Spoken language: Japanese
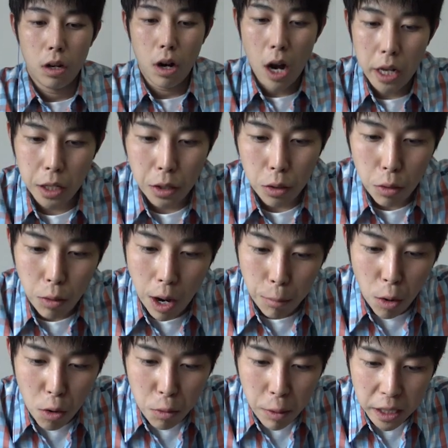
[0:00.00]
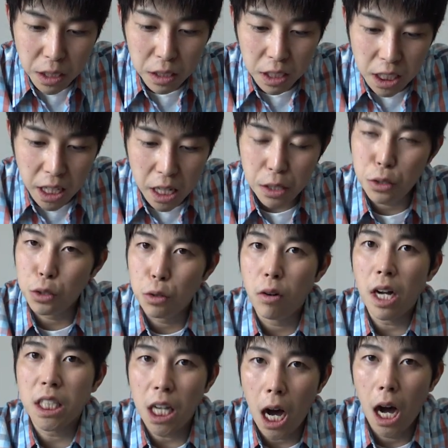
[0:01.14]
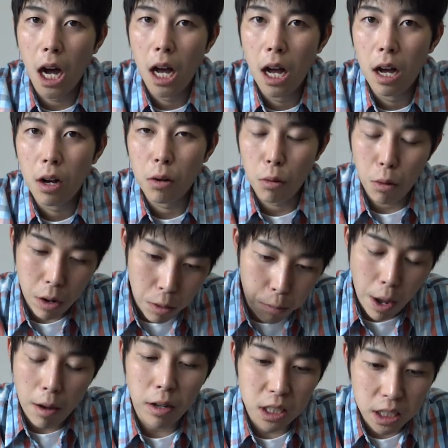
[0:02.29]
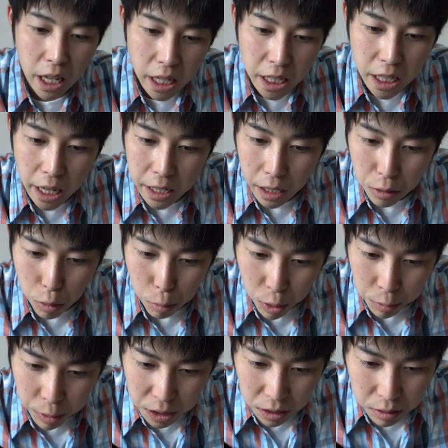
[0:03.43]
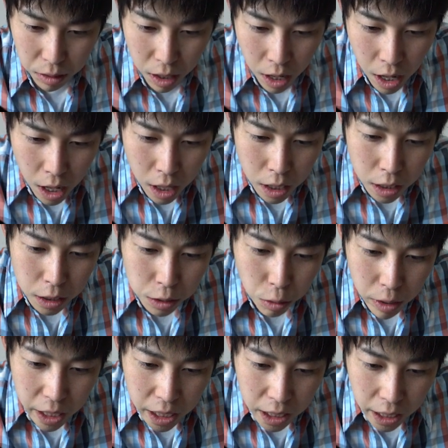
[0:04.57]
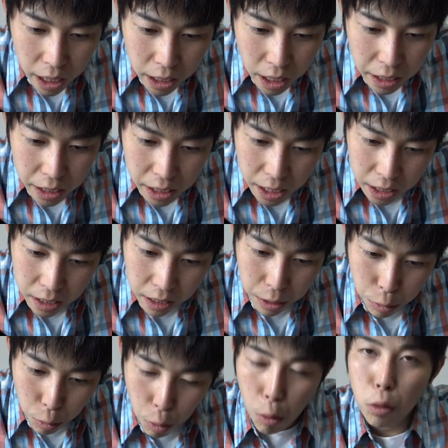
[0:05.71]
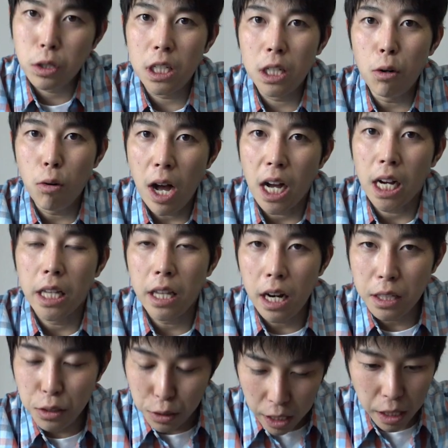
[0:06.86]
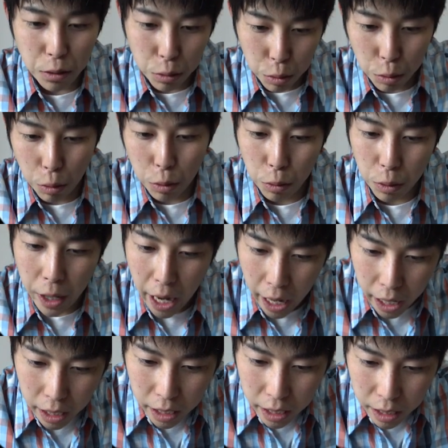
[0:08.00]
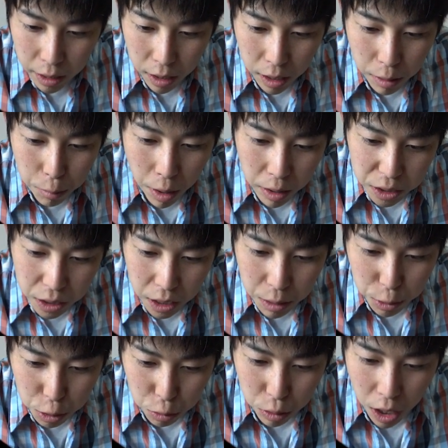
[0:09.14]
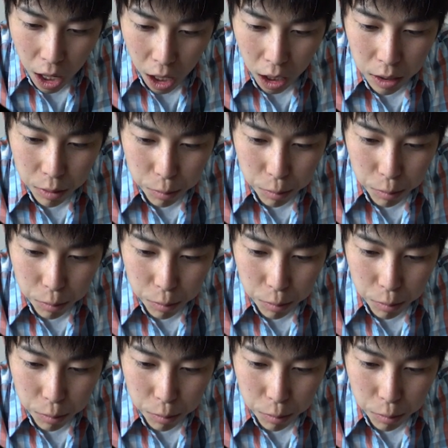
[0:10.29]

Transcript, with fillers: はい今日はモンフェス2015ガチャこれを回していきたいなと思います1人1回限りなんだけど星5が必ず出てくるということで回していきましょうか